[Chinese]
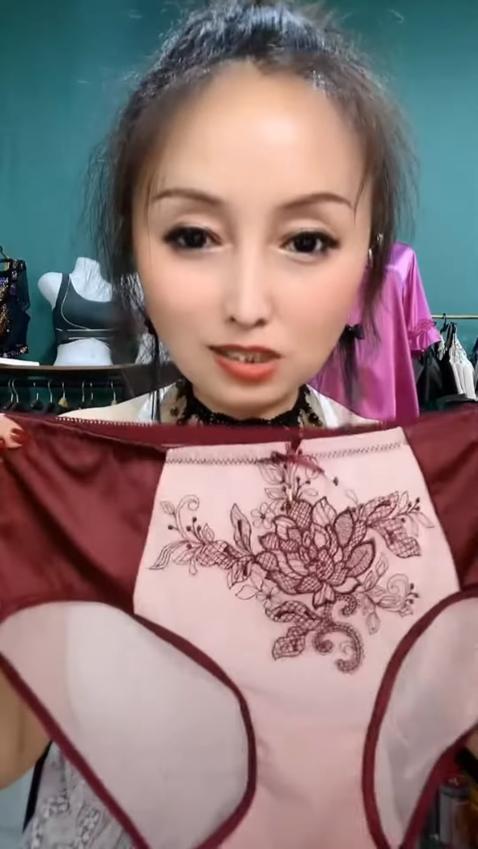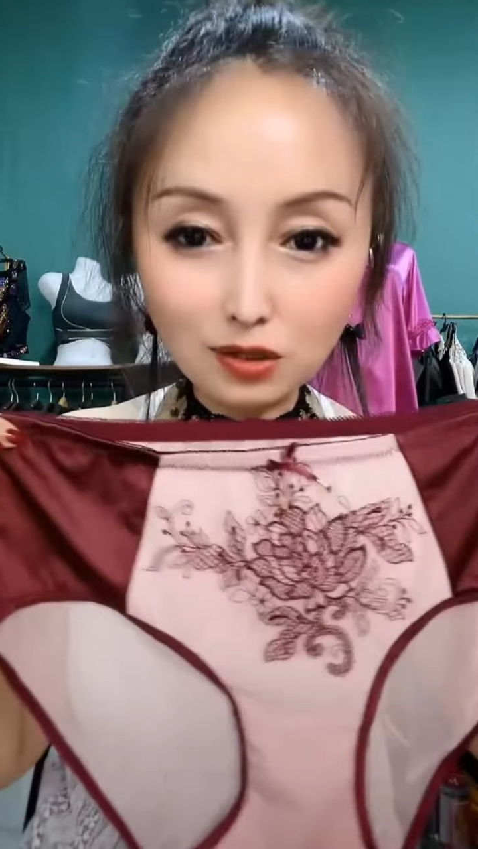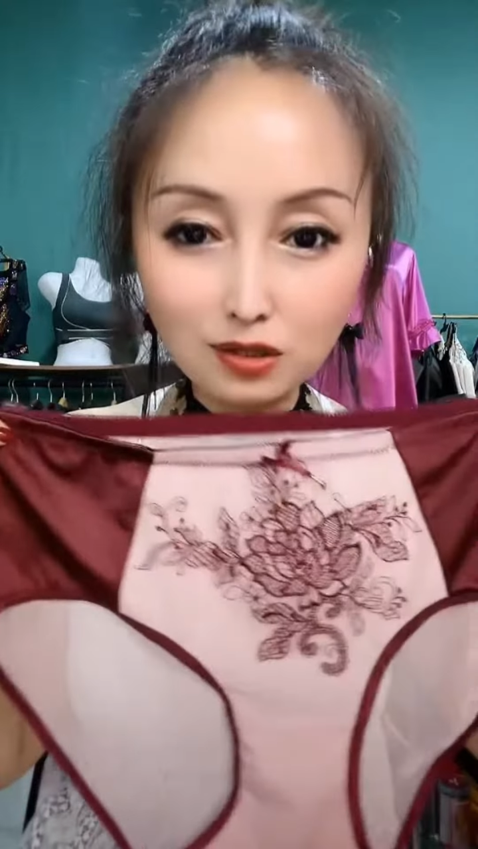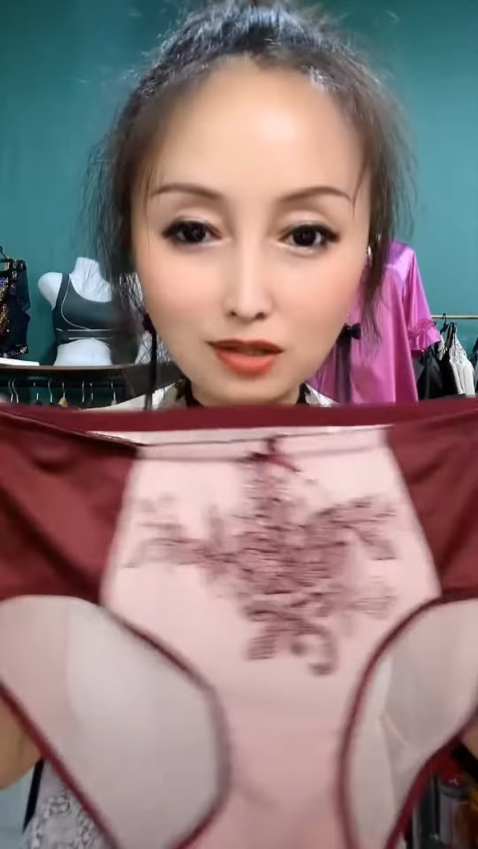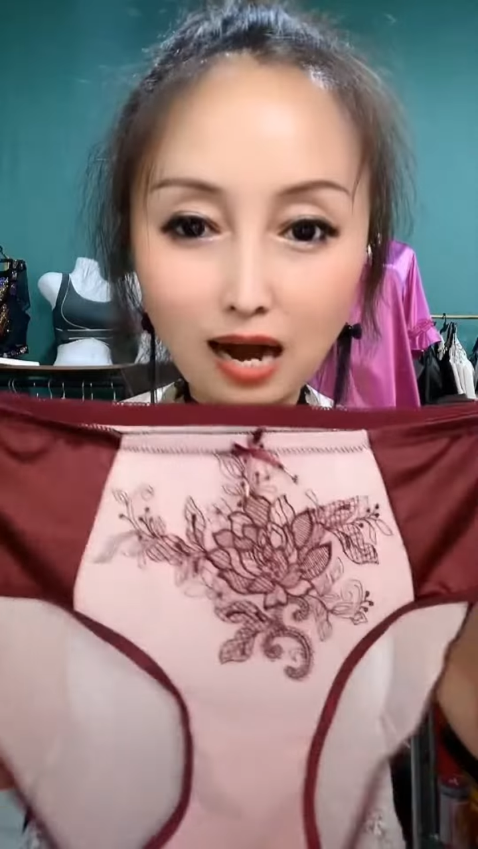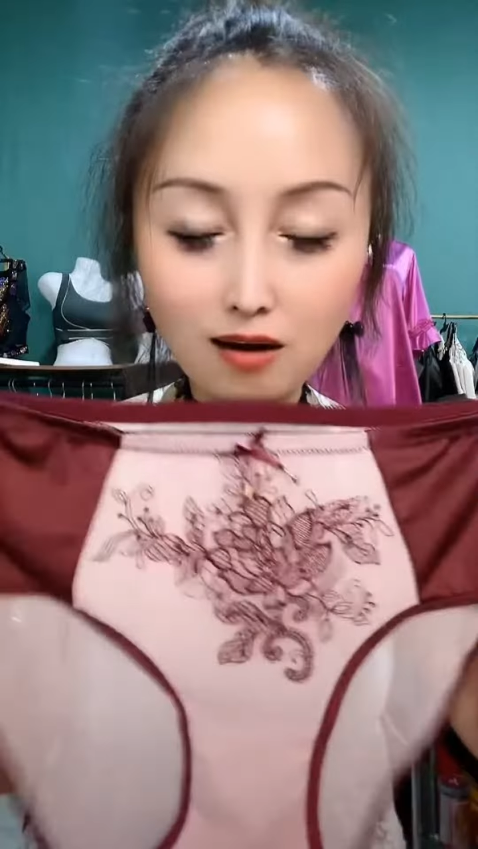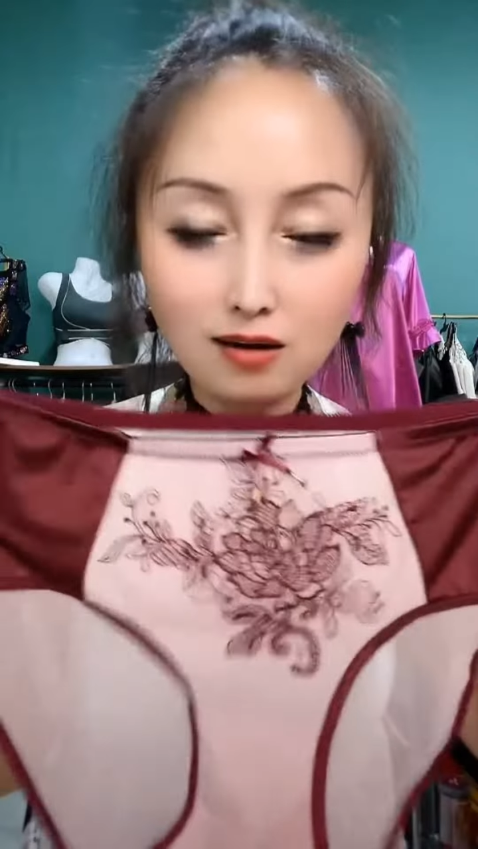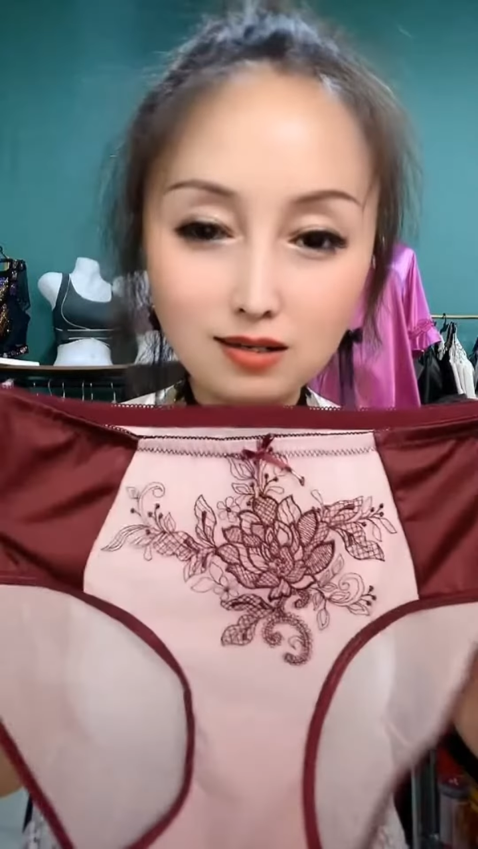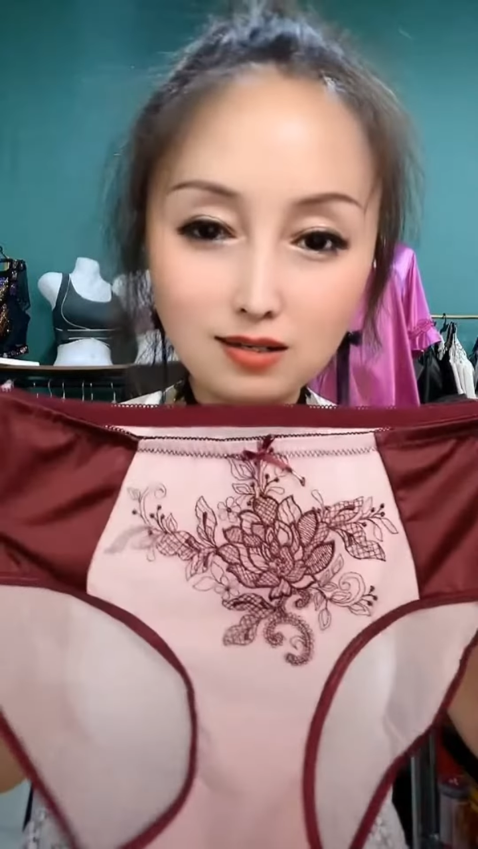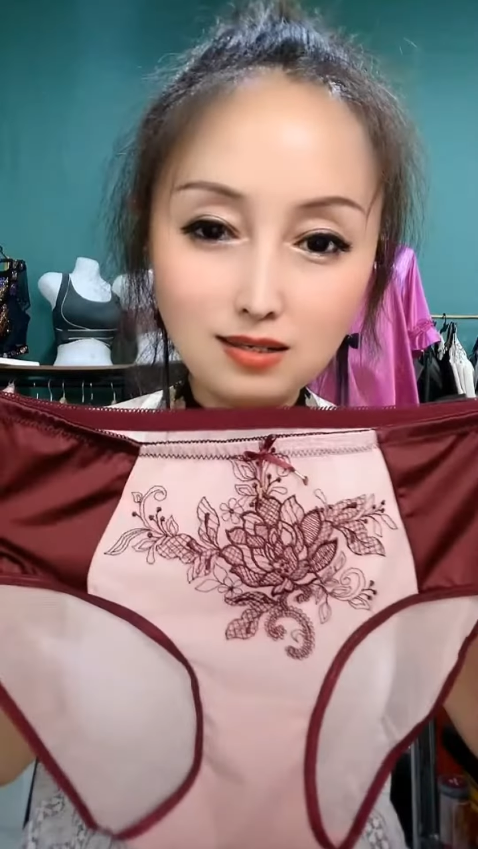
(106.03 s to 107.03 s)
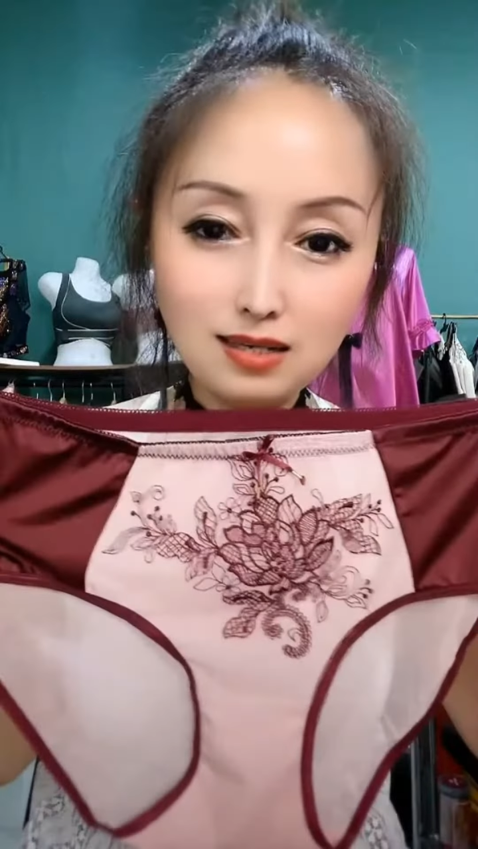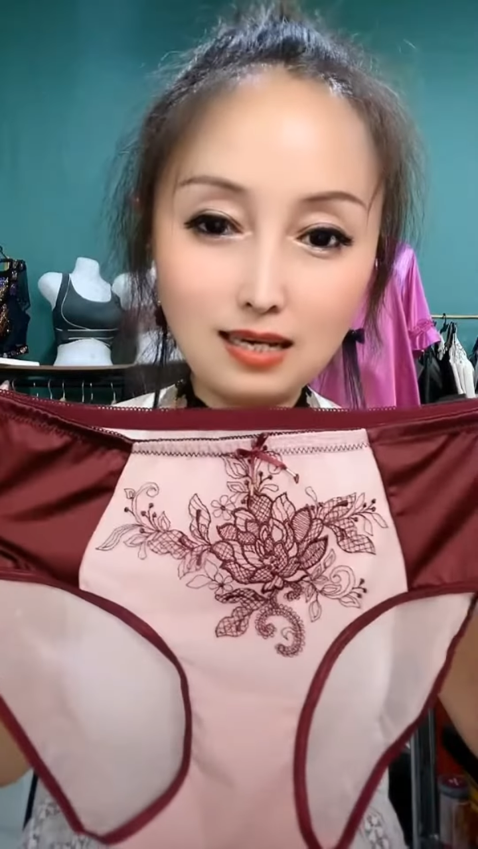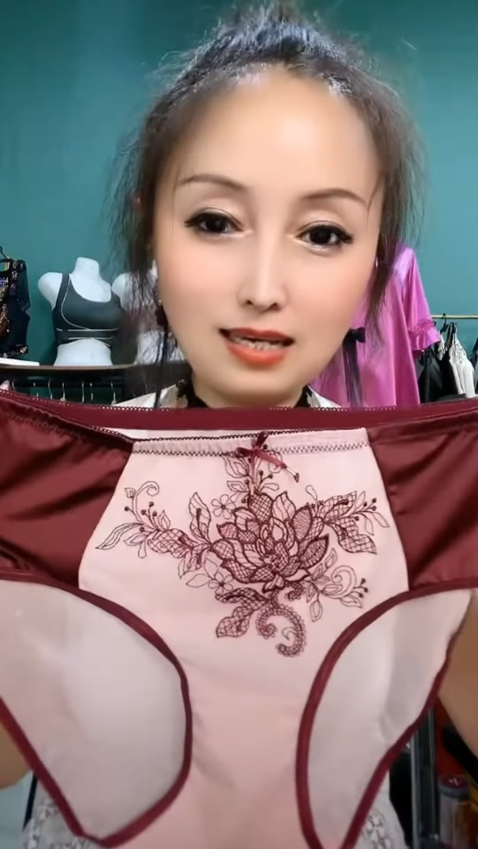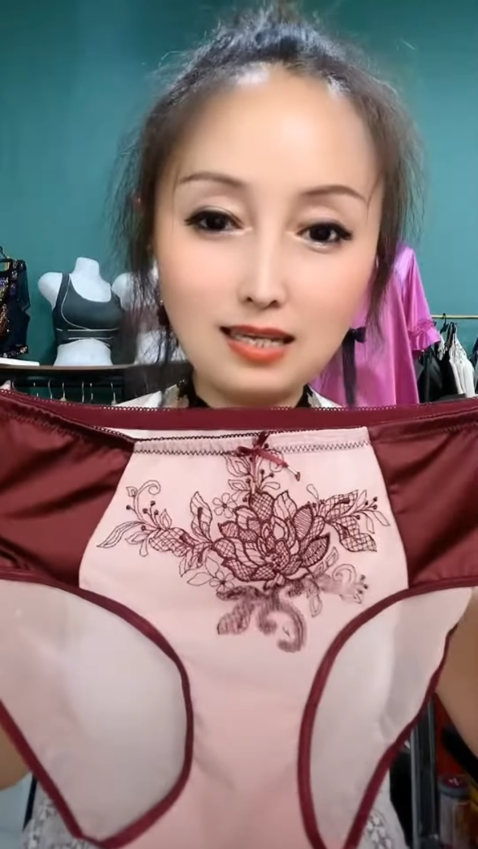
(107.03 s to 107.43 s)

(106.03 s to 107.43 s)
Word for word: 走道，哎，